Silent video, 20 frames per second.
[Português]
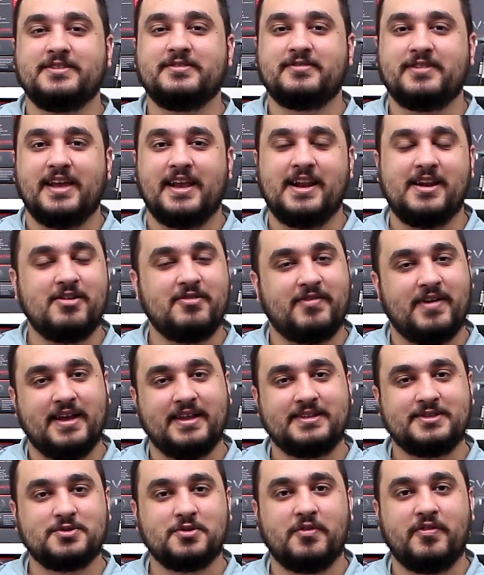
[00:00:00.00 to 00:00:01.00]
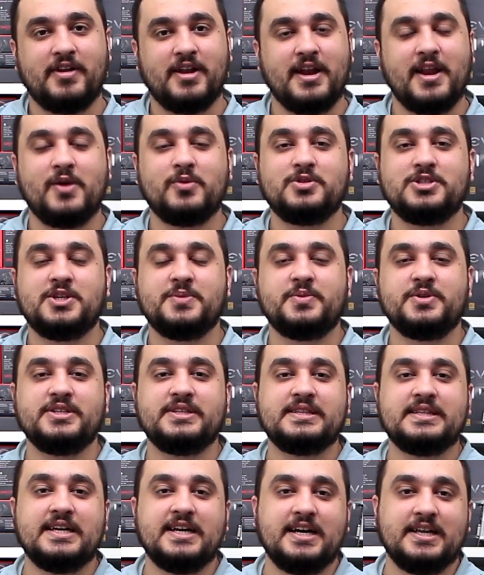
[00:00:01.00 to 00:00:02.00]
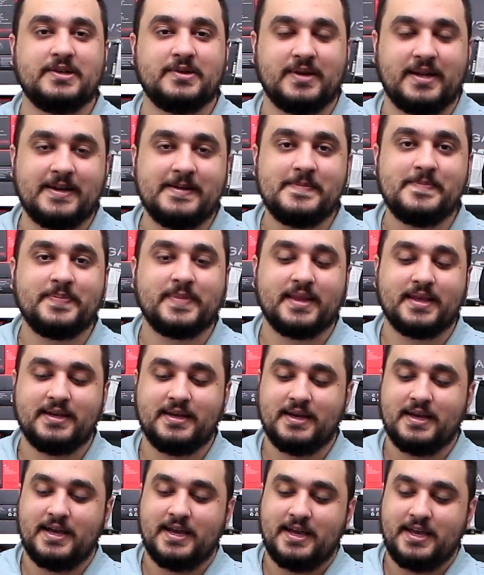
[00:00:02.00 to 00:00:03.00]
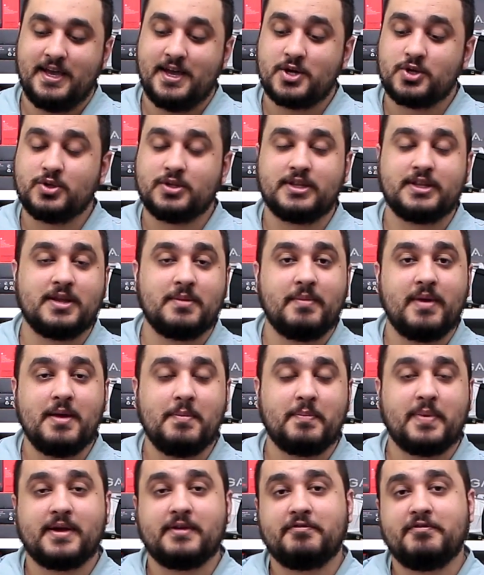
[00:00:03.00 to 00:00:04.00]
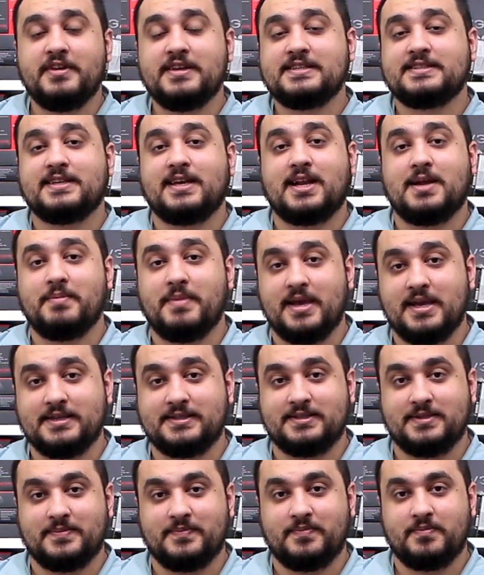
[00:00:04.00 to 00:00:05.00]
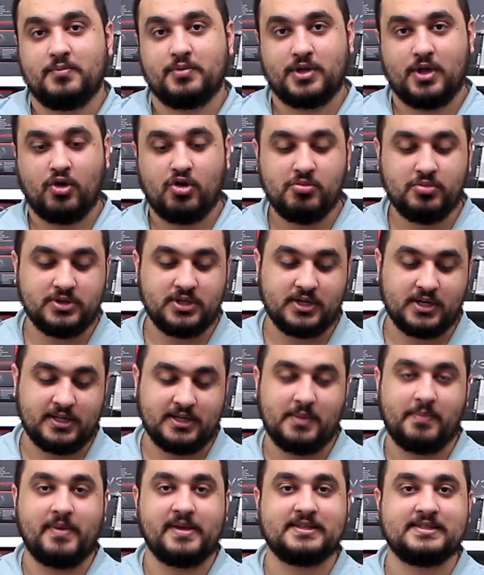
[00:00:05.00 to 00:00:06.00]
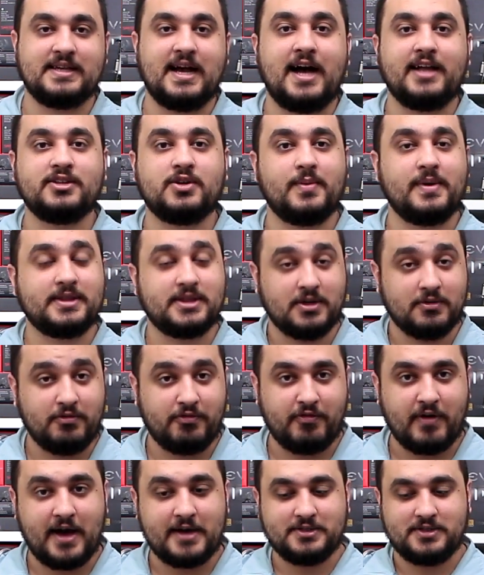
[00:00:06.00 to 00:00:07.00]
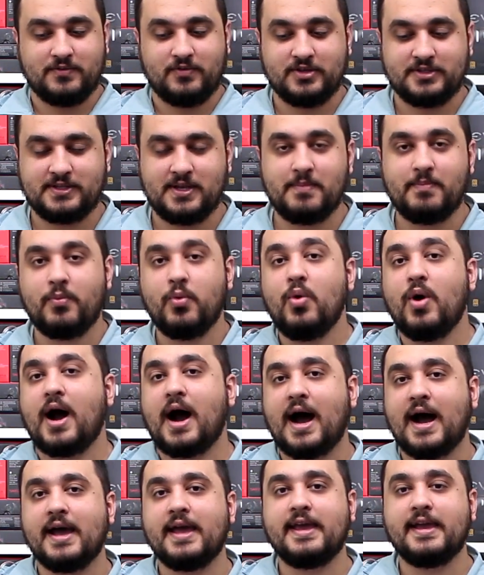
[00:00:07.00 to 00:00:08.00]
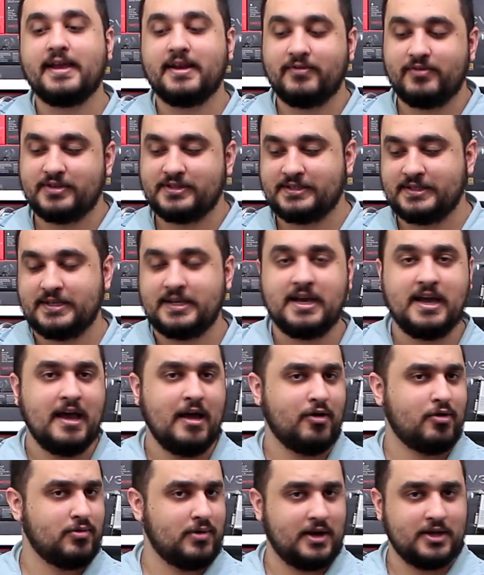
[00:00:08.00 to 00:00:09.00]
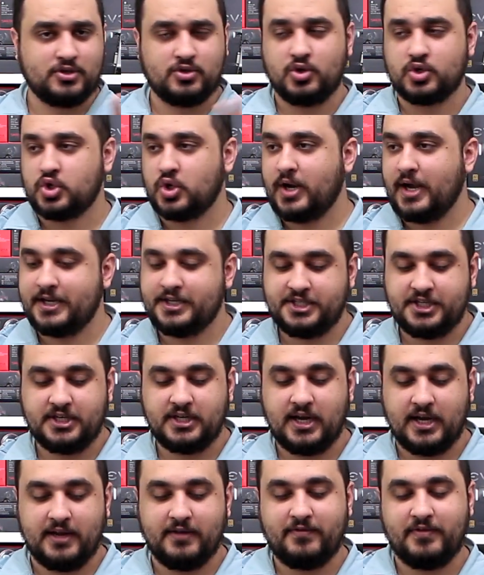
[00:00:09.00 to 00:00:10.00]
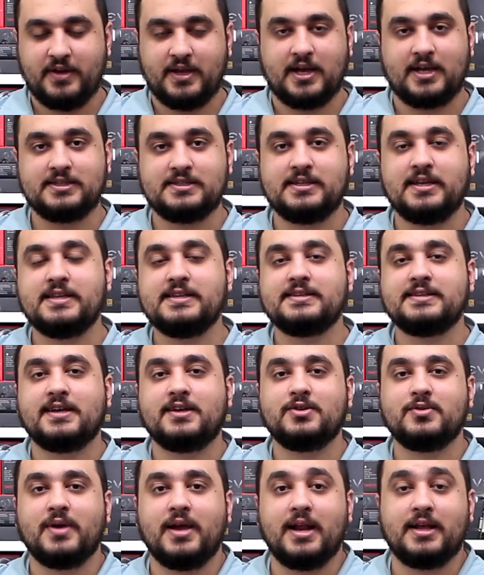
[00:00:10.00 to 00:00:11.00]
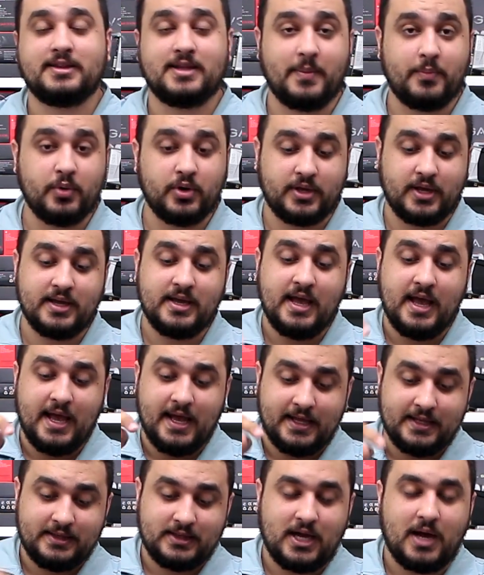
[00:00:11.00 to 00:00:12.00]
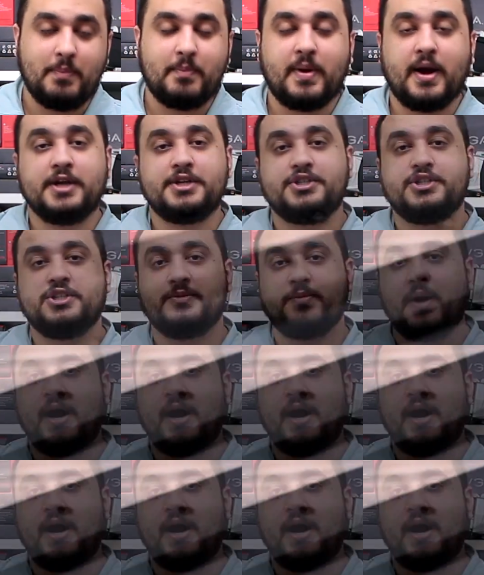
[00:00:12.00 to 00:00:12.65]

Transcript: não, ele não vai sofrer nenhum tipo de dano, né? E ajuda também para fixar na mesa, porque como o teclado é pesado, não é tão fácil você empurrar ele, você na sua jogatina ali ficar deslizando ele, até porque na parte de